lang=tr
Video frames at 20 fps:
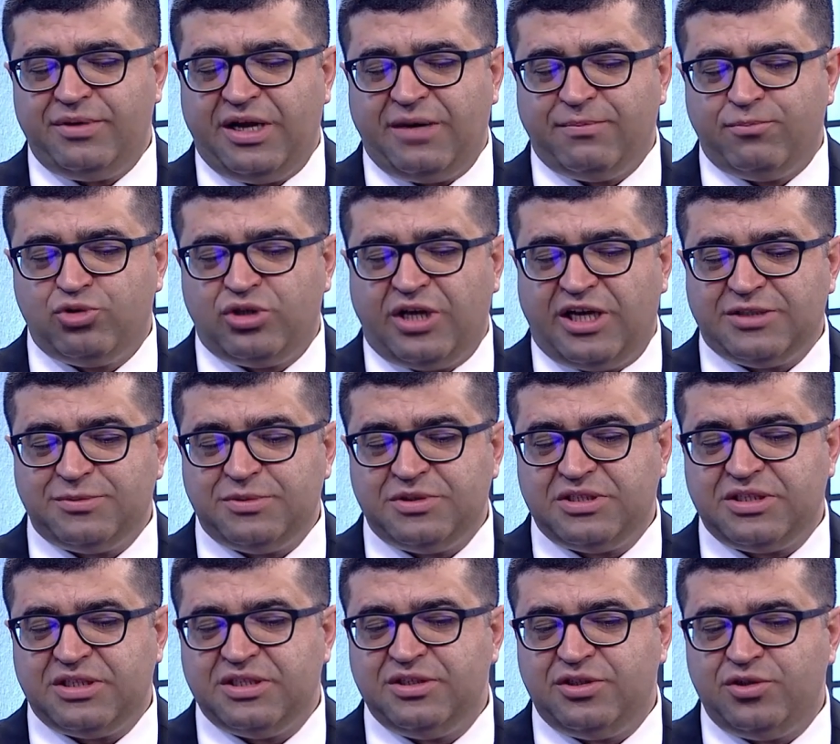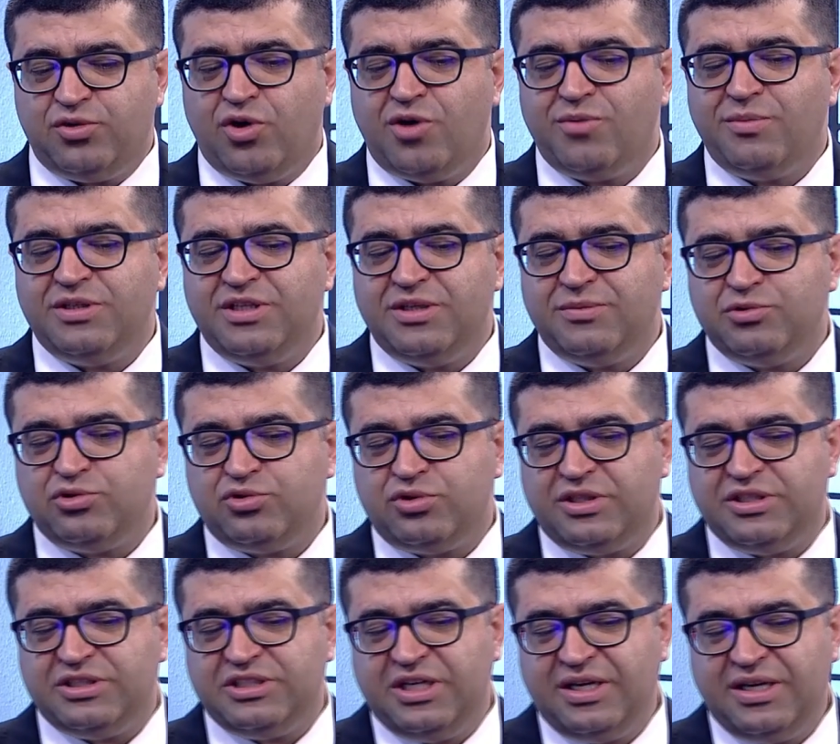Yani bu tarz bir sıkıntı görmediğimiz
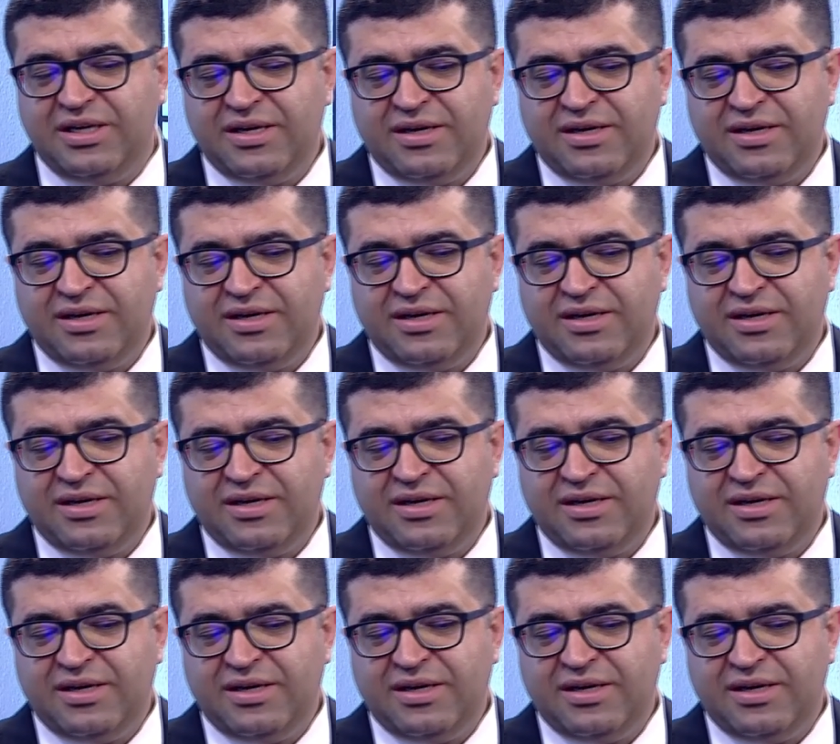sürece